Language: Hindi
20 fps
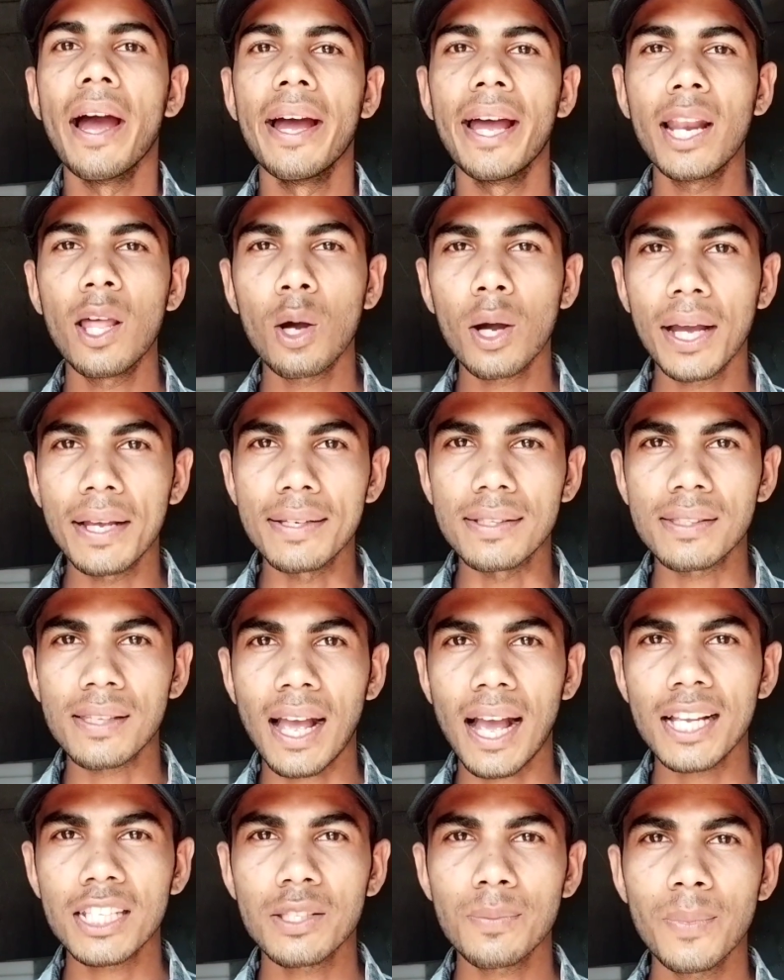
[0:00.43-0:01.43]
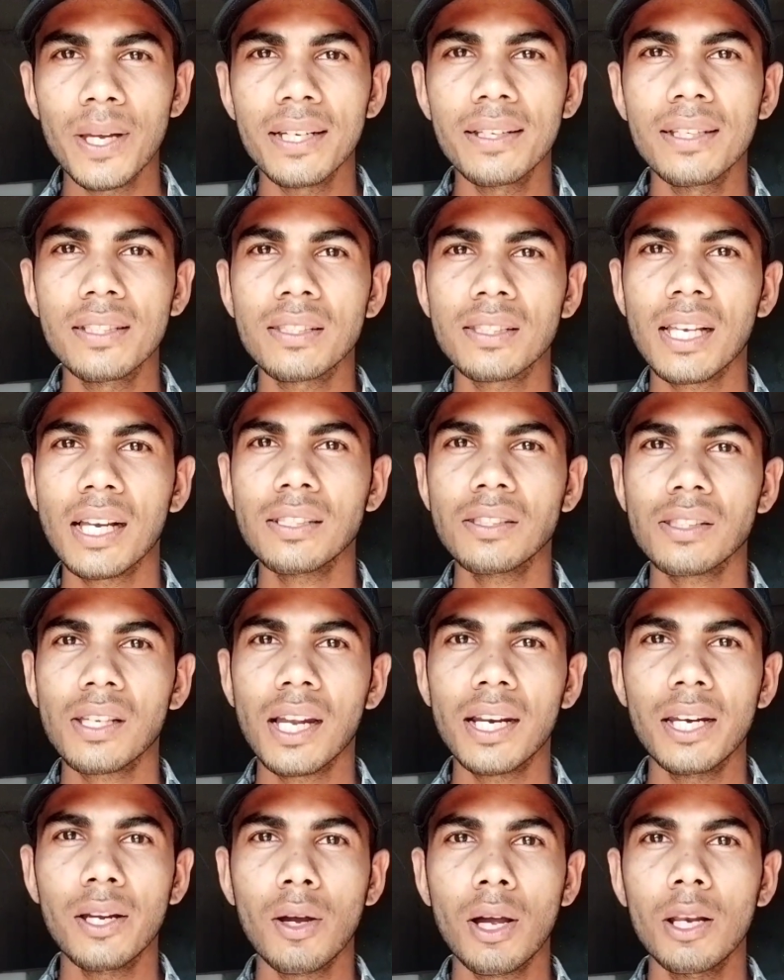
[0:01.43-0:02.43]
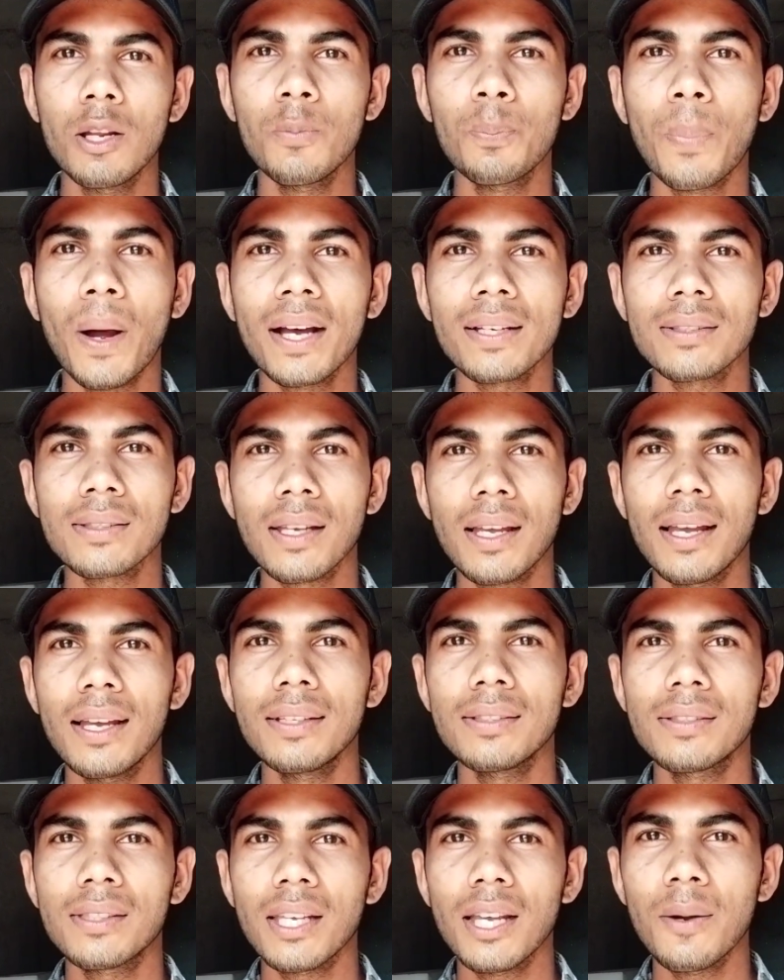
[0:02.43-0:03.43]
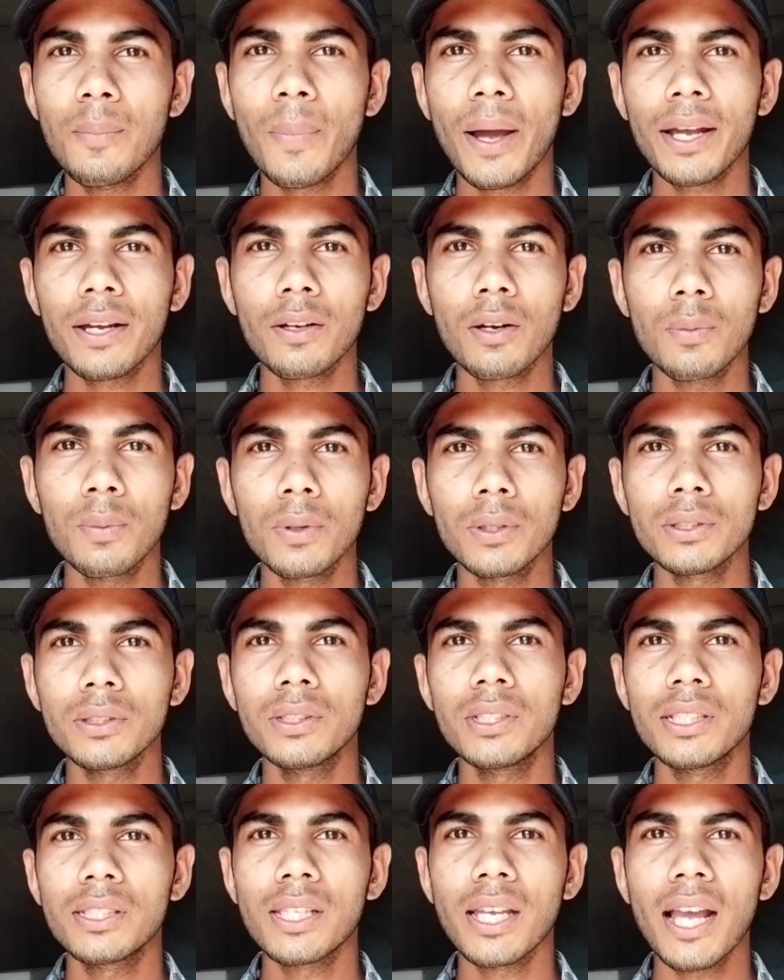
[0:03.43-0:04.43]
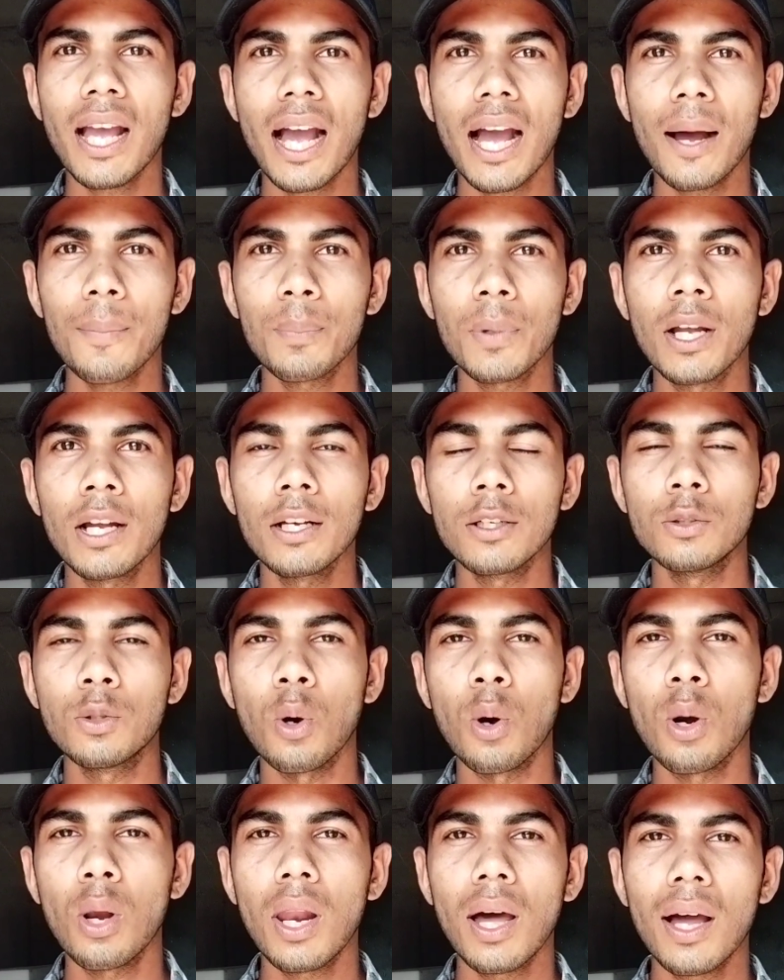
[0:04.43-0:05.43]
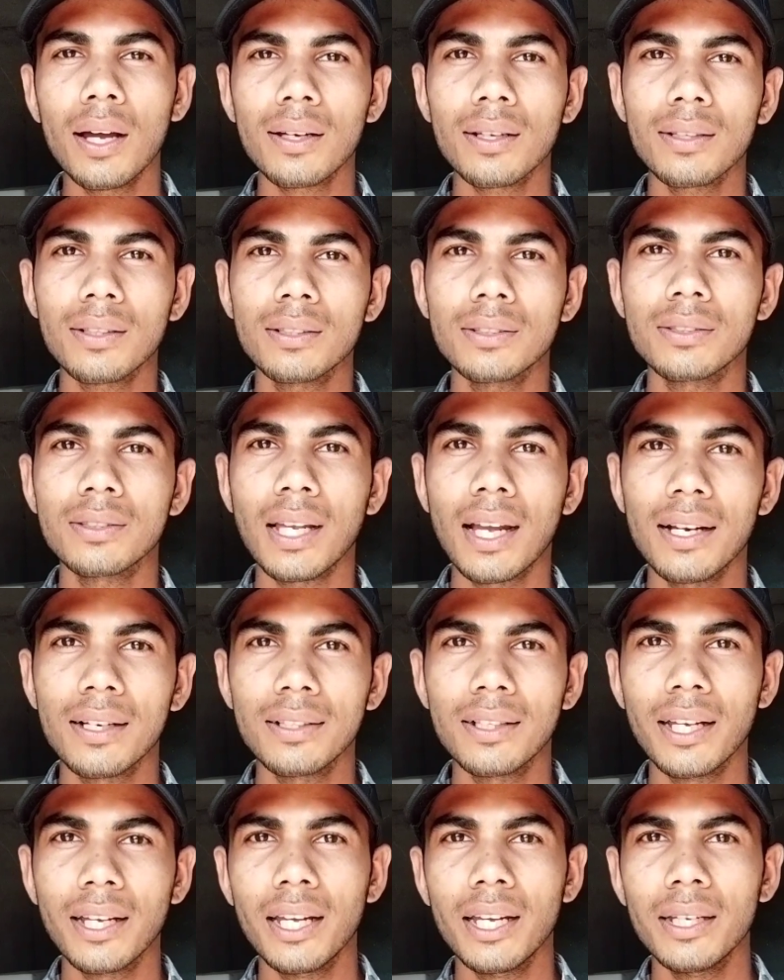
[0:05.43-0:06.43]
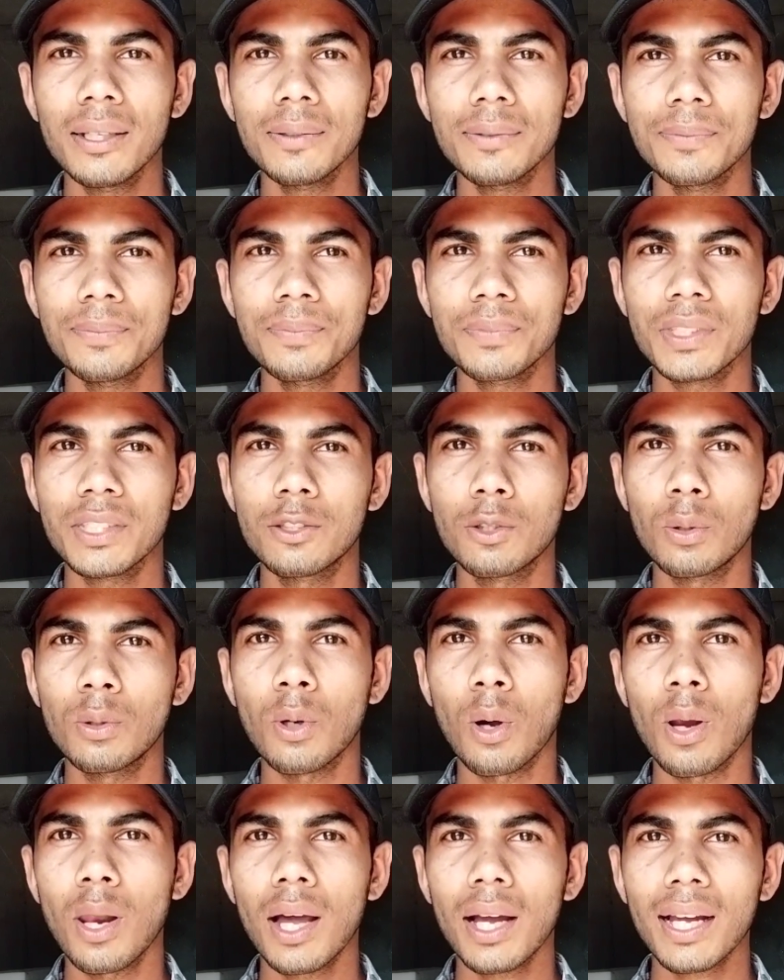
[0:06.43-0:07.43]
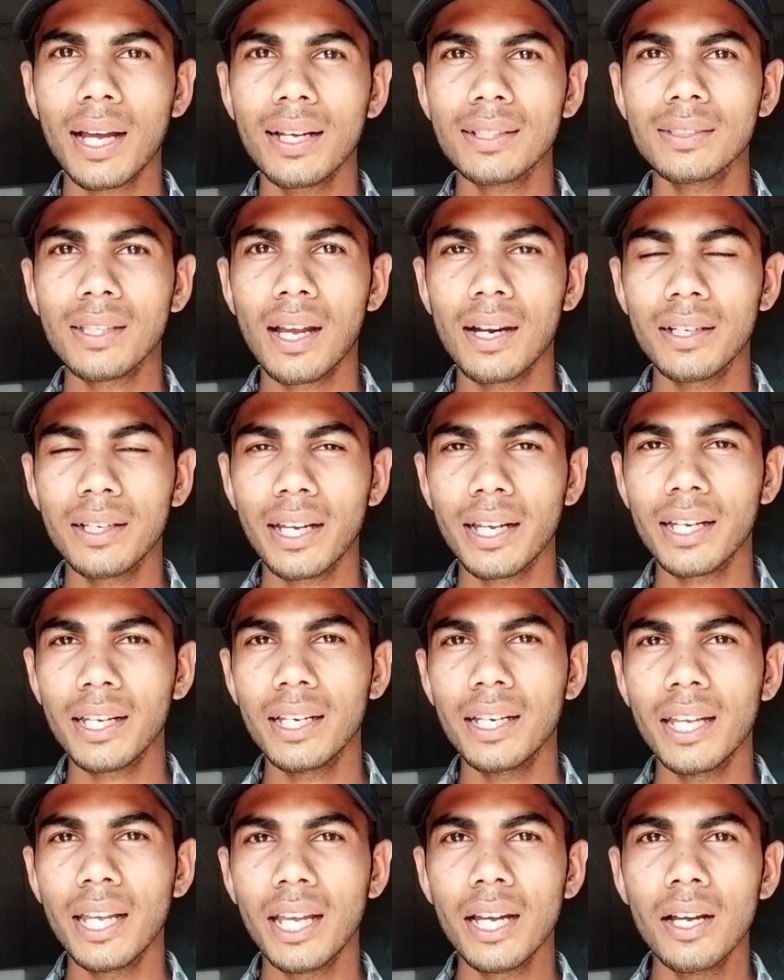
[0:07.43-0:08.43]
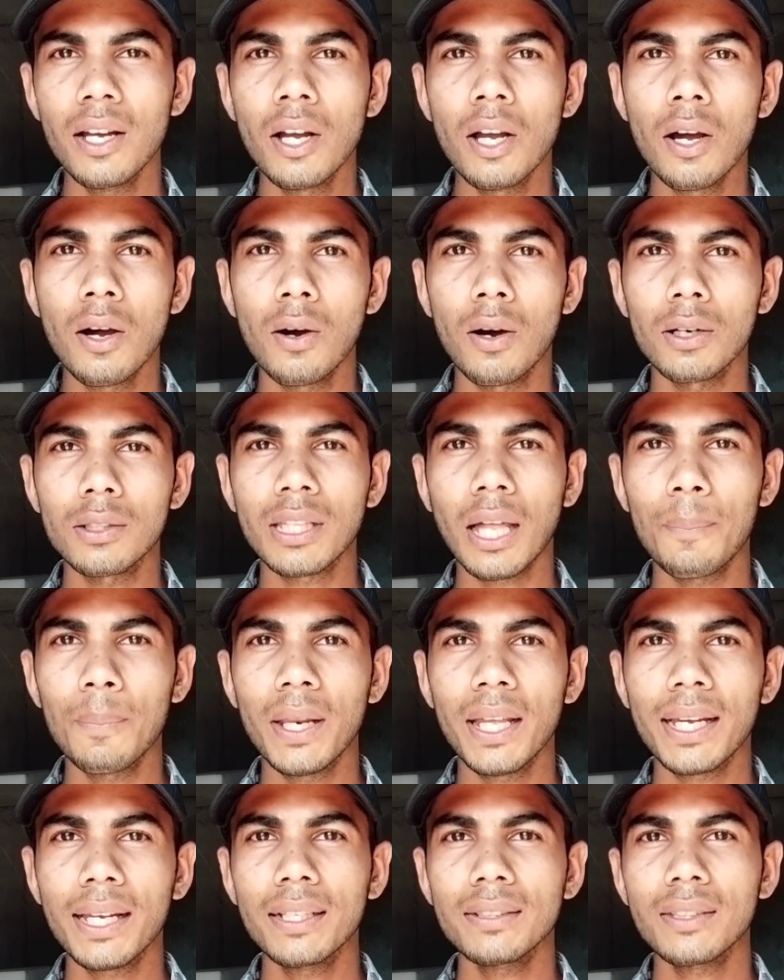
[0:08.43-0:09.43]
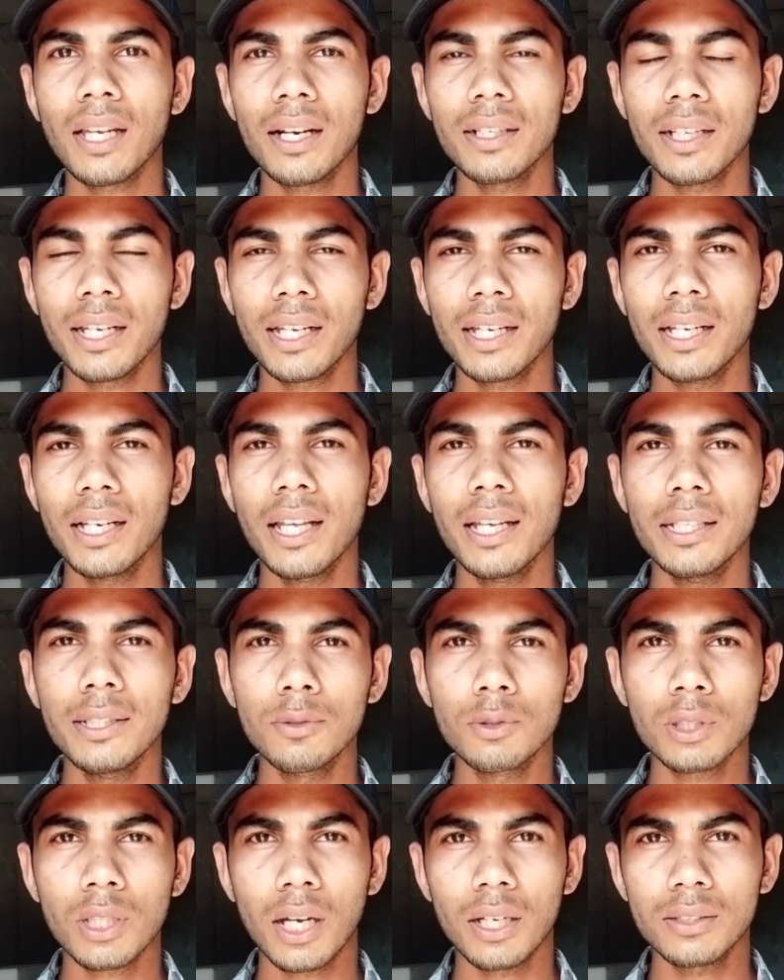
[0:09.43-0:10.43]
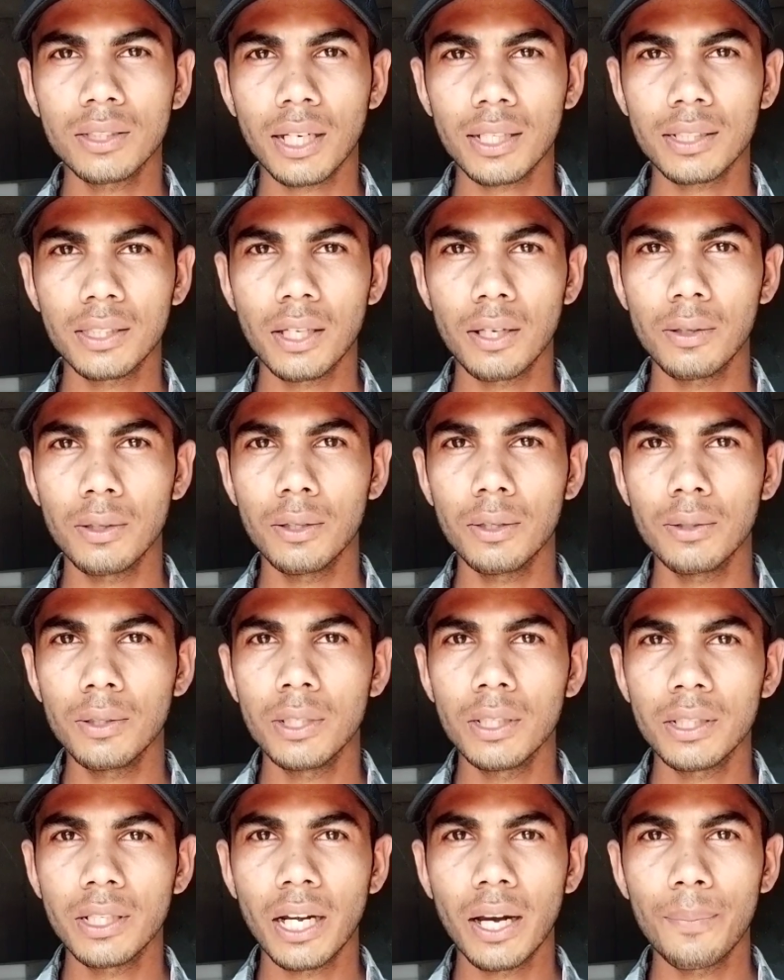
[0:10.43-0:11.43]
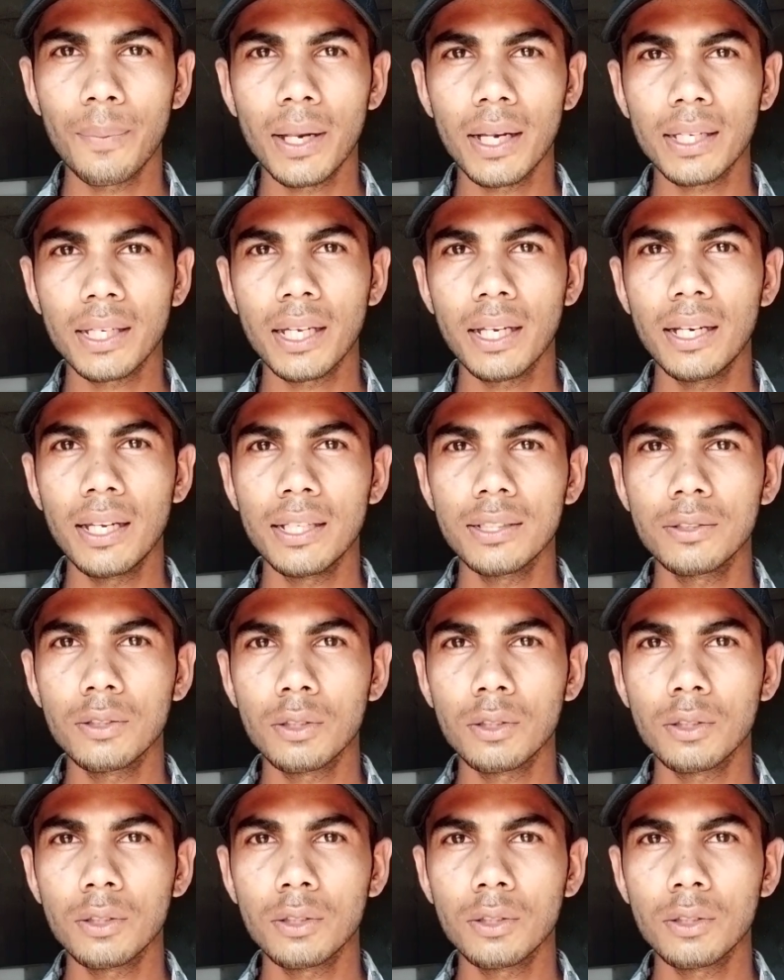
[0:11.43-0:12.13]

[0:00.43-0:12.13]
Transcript: हेलो गाइस आज मैं डिस्कस करने वाली हूँ पांच ऐसे माइक्रोफोन जिसे आप ढोलक सांटे ढोलक का सांटे के लिए और तबले के सांटे के लिए यूज कर सकते हो ट्रेवल के लिए